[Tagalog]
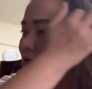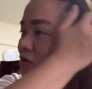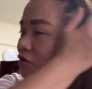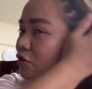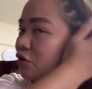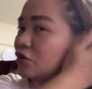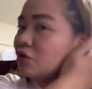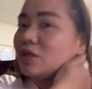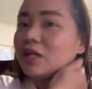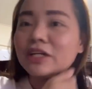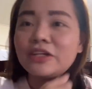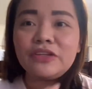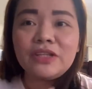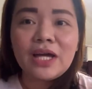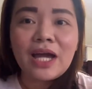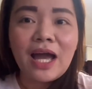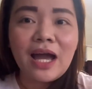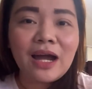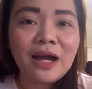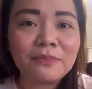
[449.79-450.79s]
So yun lang yung
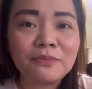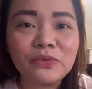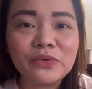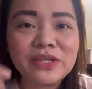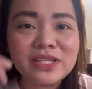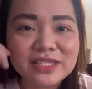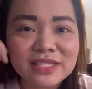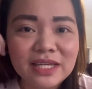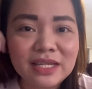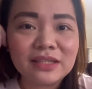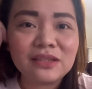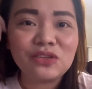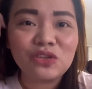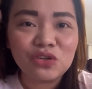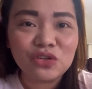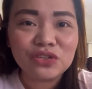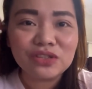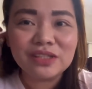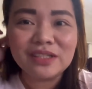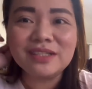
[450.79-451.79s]
nakakabwisit
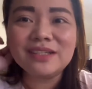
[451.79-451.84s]
doon